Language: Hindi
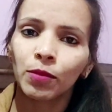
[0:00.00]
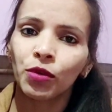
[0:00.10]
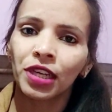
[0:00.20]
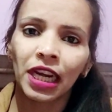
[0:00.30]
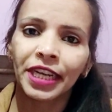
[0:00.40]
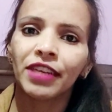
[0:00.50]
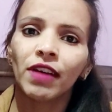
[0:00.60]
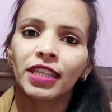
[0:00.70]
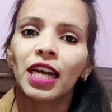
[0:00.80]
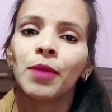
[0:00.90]
जब कोई
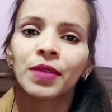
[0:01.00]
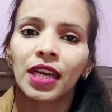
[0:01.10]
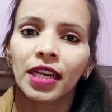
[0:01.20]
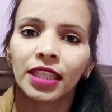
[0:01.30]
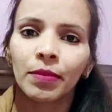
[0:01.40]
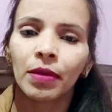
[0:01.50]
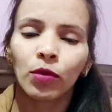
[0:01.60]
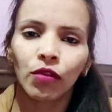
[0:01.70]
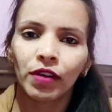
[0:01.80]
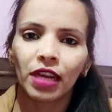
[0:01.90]
रिलेटिव आता है हम क्या करते हैं बेबी को